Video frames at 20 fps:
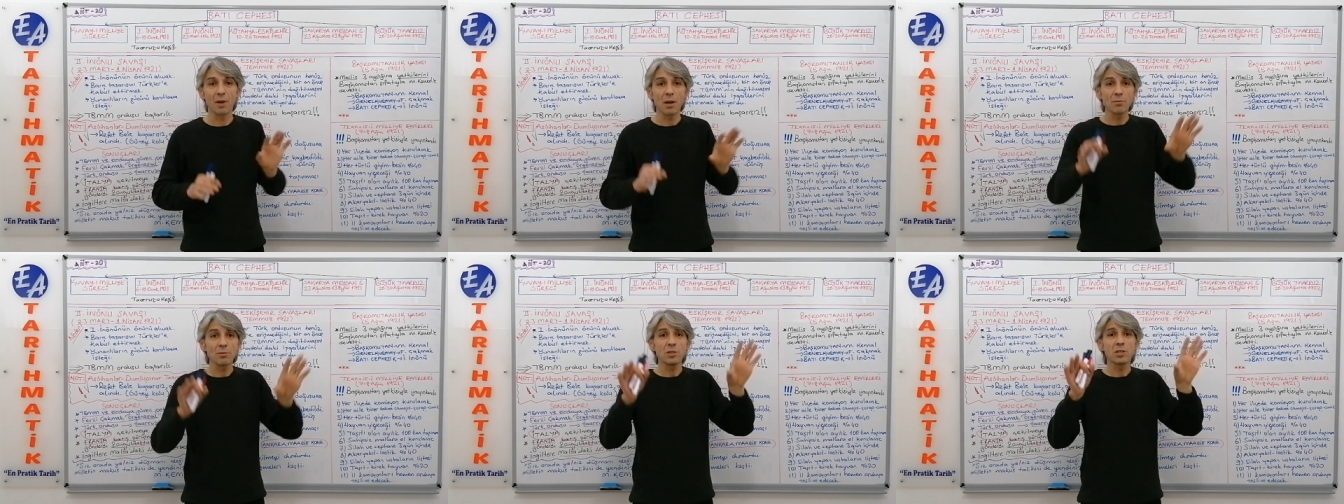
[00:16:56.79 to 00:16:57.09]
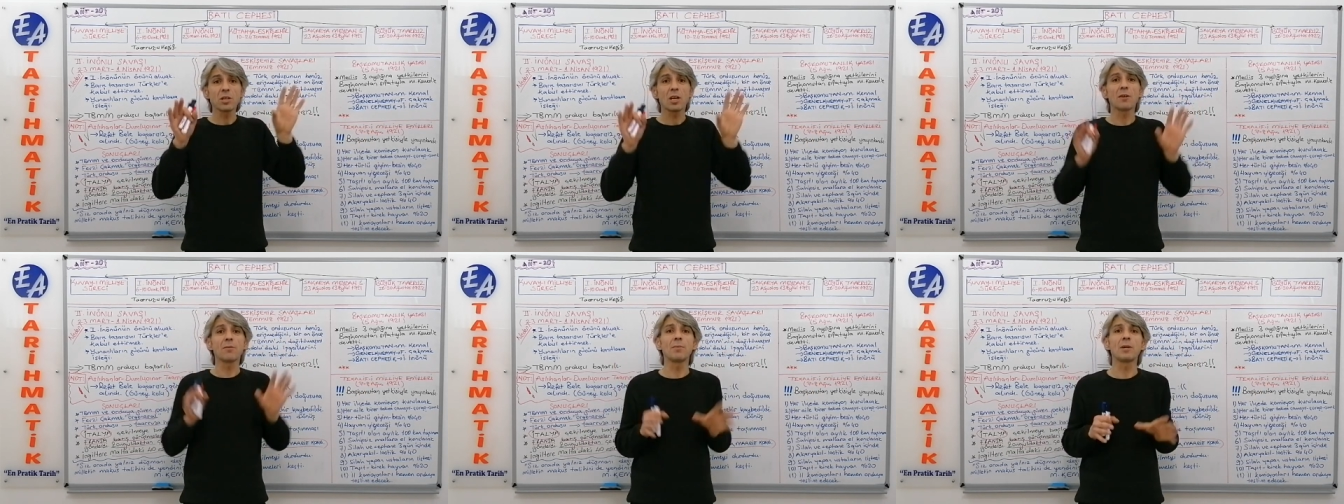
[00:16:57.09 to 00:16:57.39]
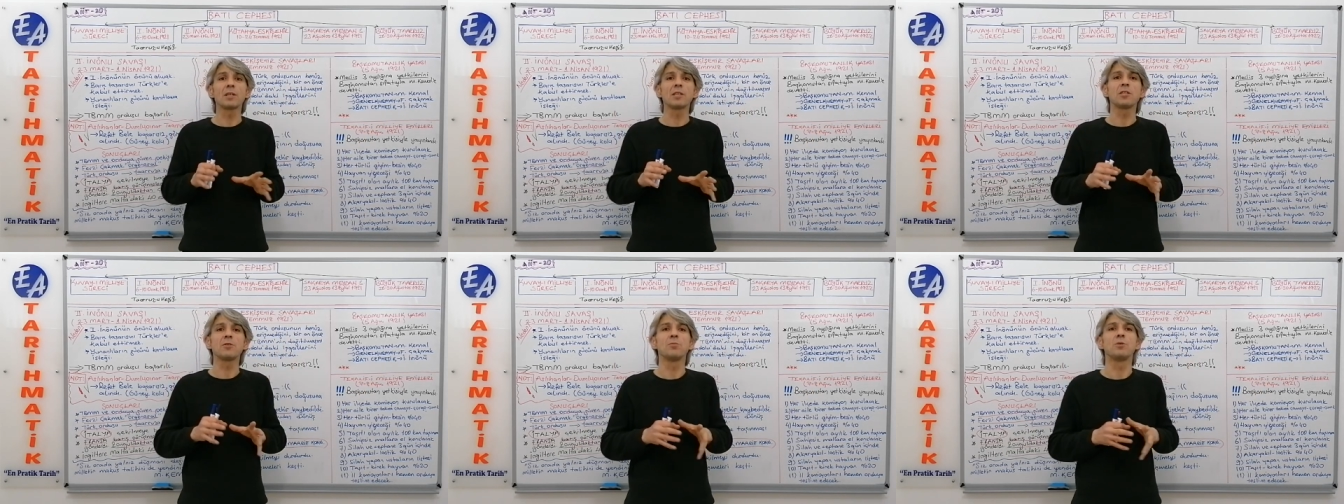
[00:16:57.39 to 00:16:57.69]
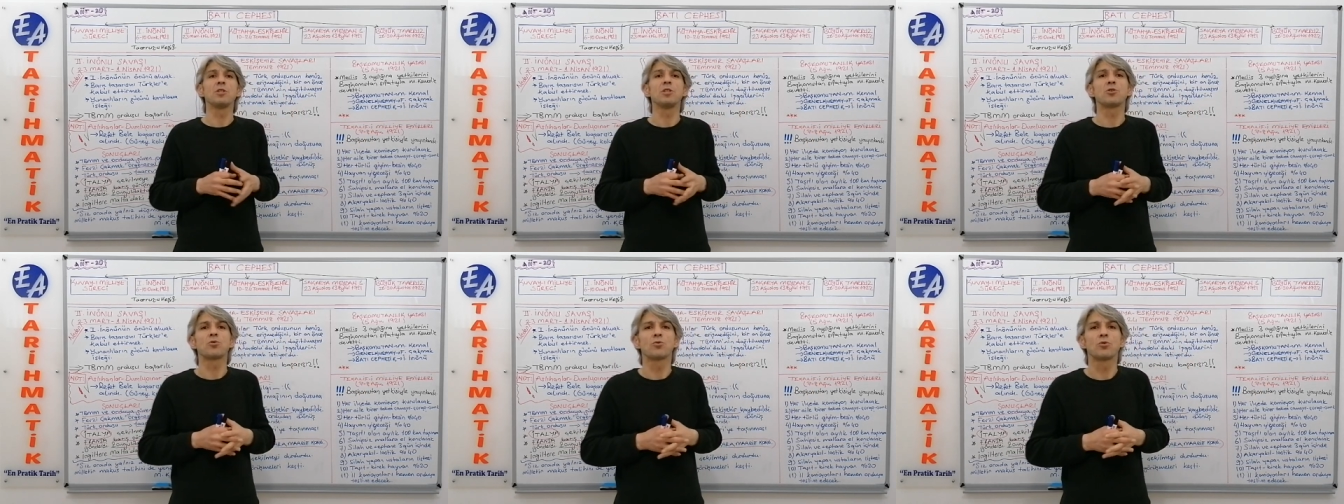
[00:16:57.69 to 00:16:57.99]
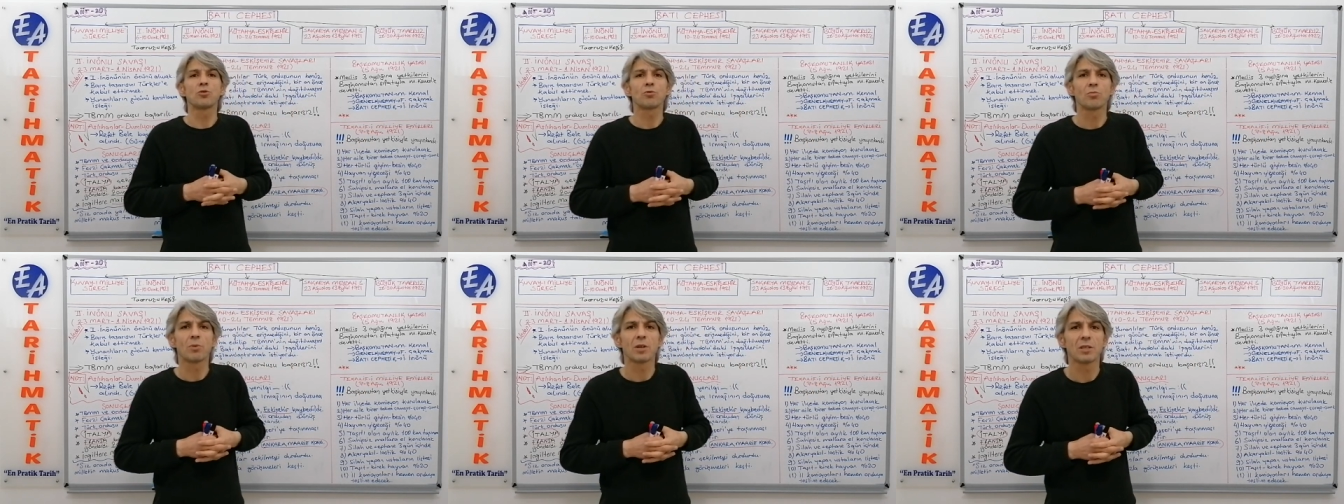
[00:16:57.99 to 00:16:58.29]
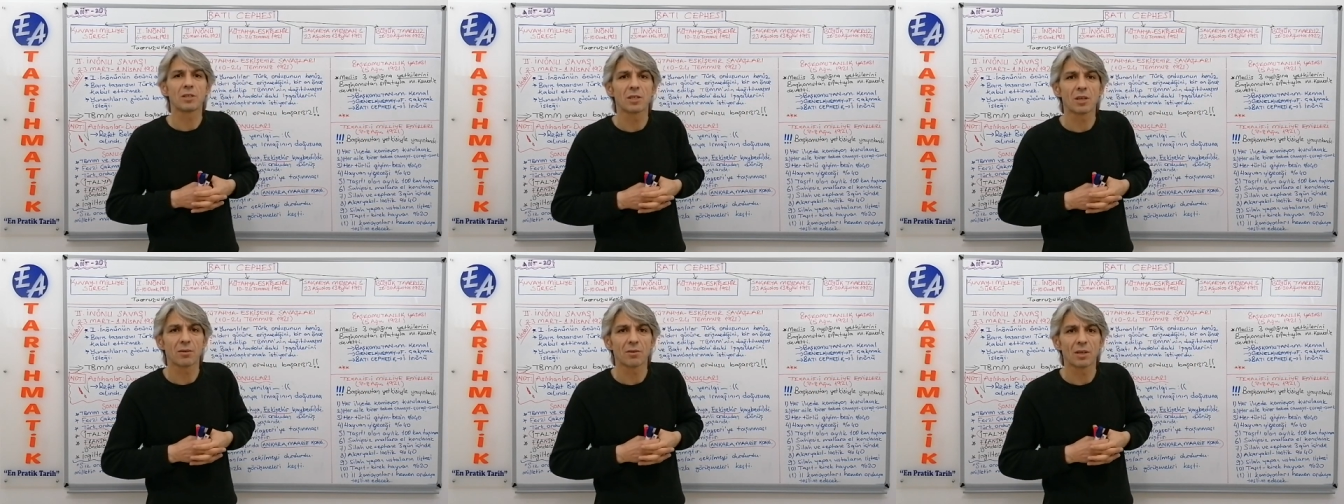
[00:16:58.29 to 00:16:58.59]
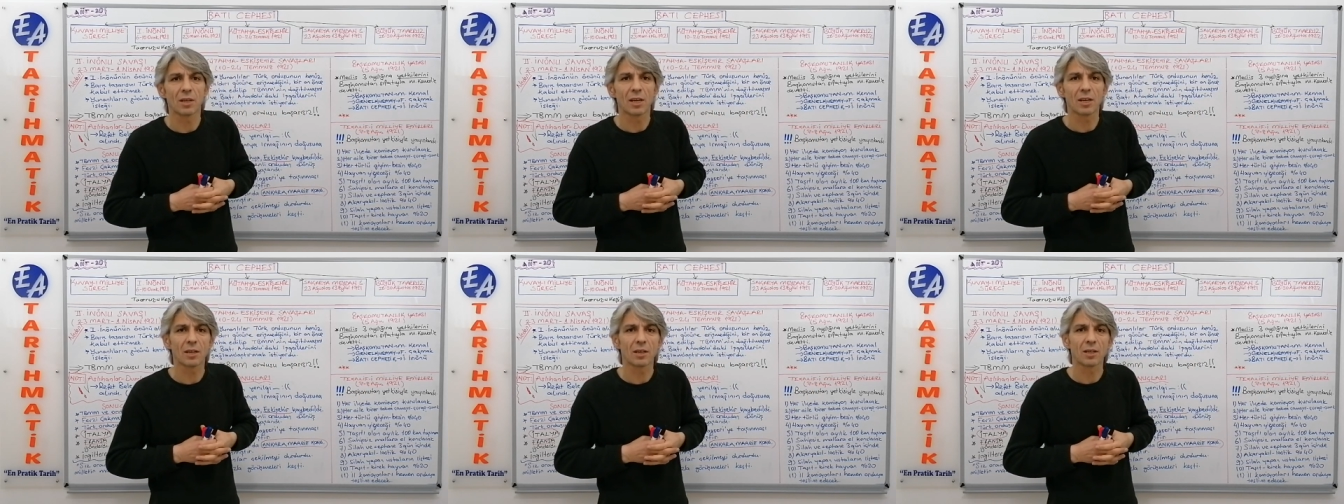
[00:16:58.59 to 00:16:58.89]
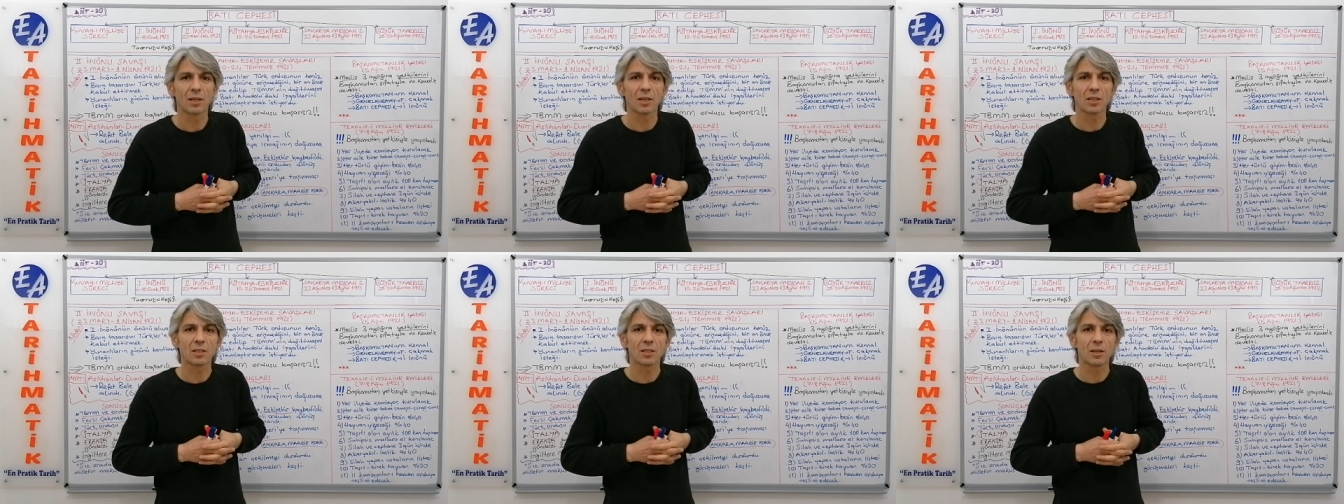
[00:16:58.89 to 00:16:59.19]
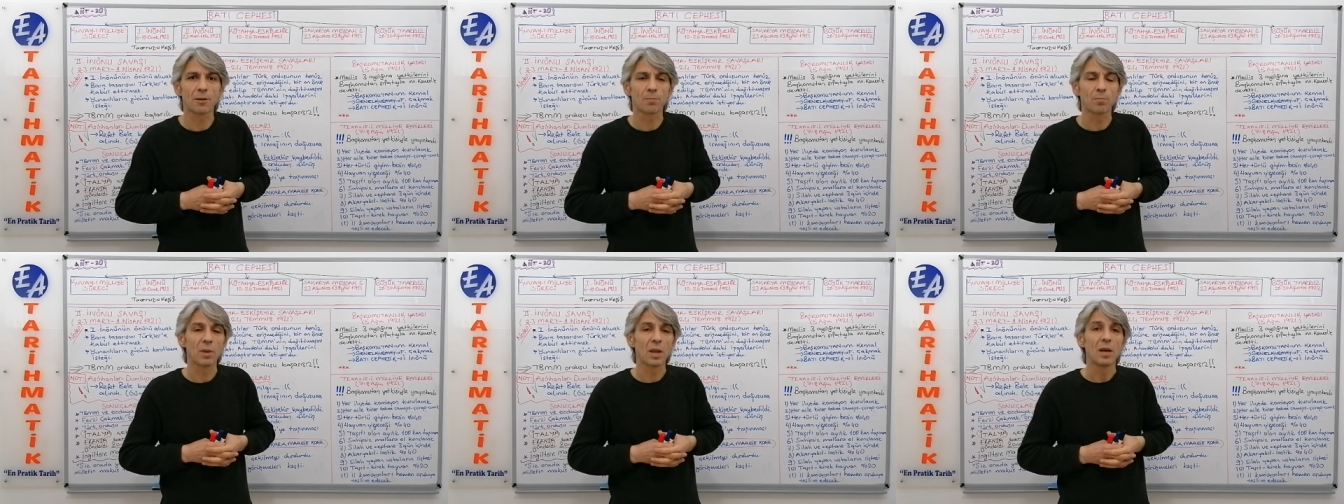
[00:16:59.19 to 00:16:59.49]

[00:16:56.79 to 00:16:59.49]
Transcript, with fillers: Fevzi Çakmak ismini hiç unutmayın sevgili arkadaşlar.